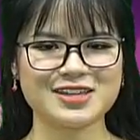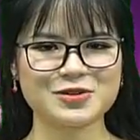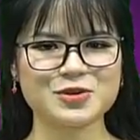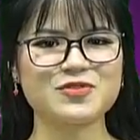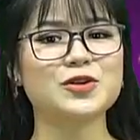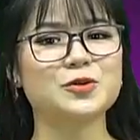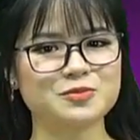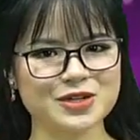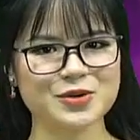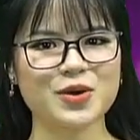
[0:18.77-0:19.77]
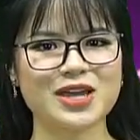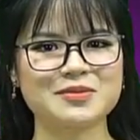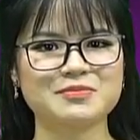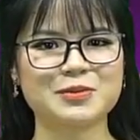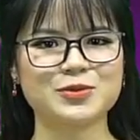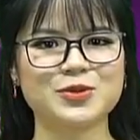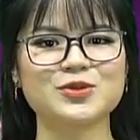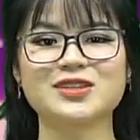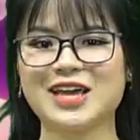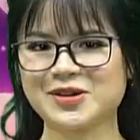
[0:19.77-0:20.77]
Nhưng quý vị cũng đừng quên bấm nút
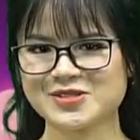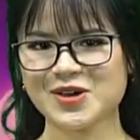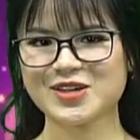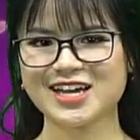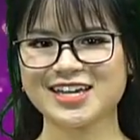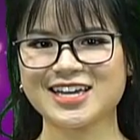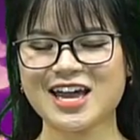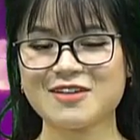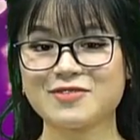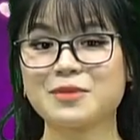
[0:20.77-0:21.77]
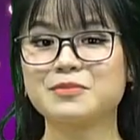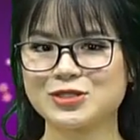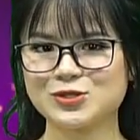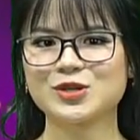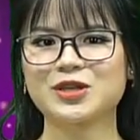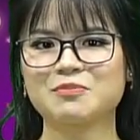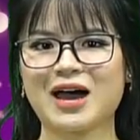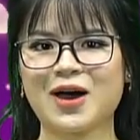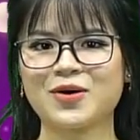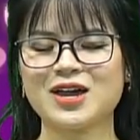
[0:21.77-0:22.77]
theo dõi kênh và bật chuông thông
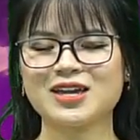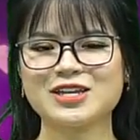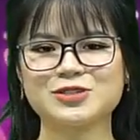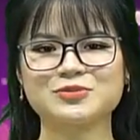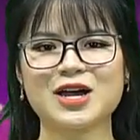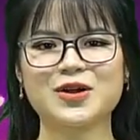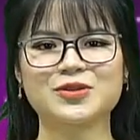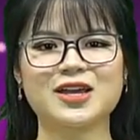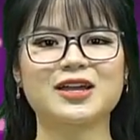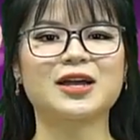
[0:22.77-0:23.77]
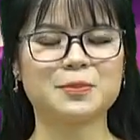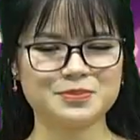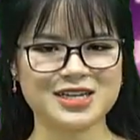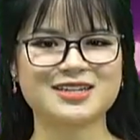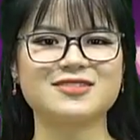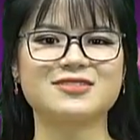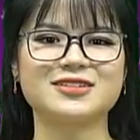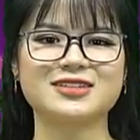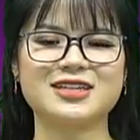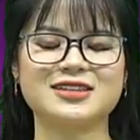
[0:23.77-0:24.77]
báo để chúng ta có thể cập nhật được những
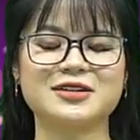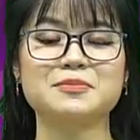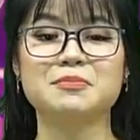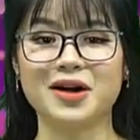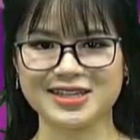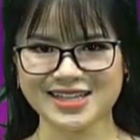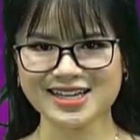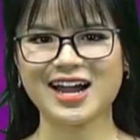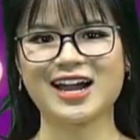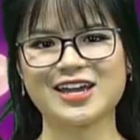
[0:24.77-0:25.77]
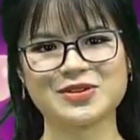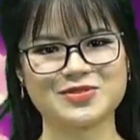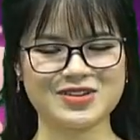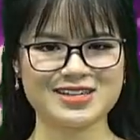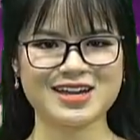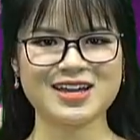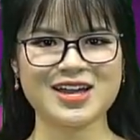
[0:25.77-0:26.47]
tin tức mới nhất hàng ngày quý vị nhé.